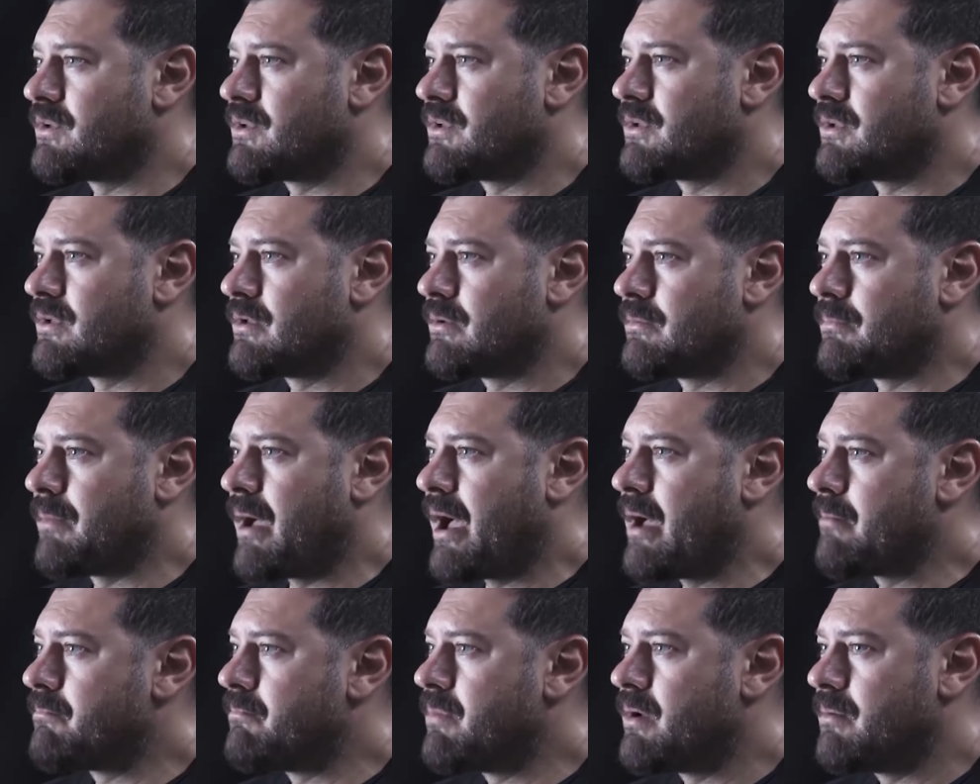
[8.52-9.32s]
آه،
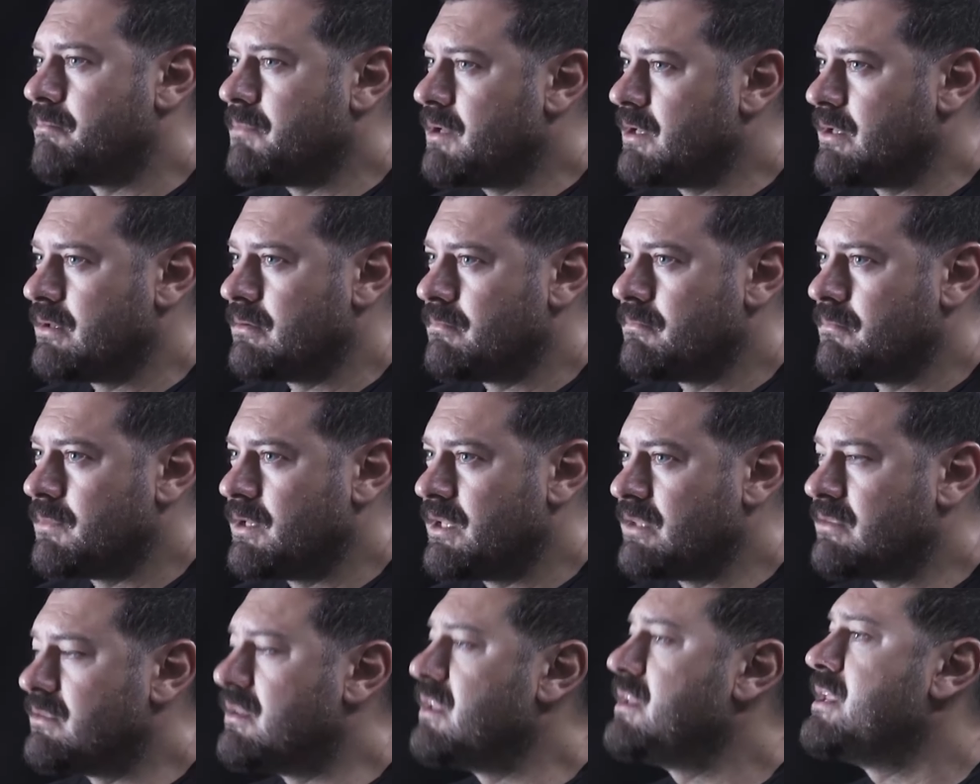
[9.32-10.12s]
محبه من من
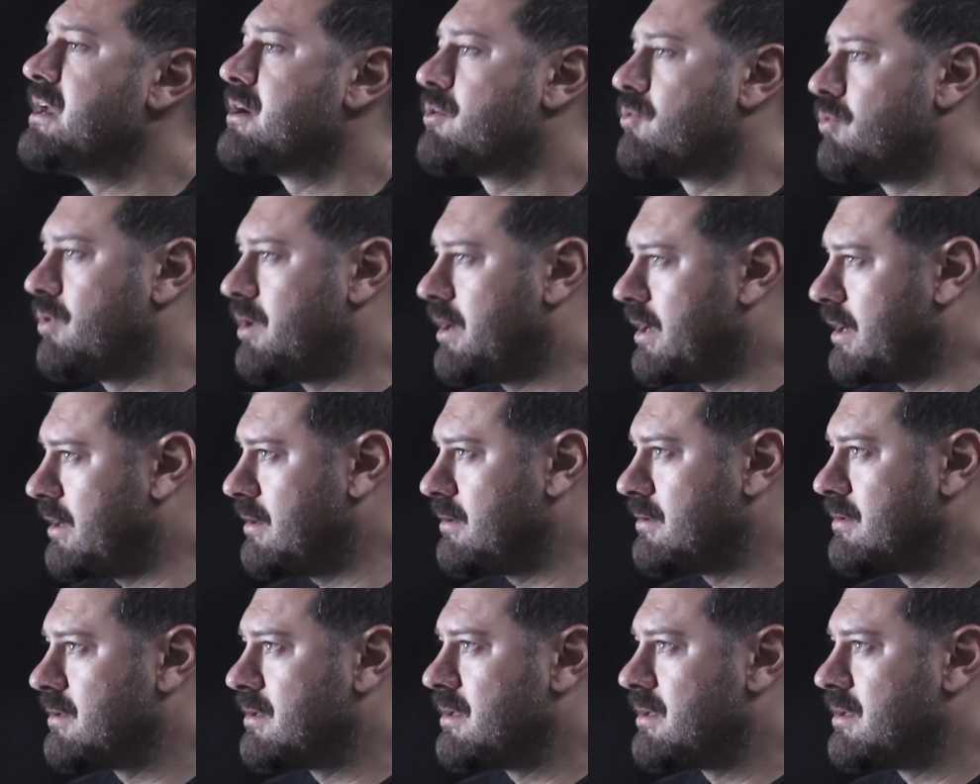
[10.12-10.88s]
الدنيا كلها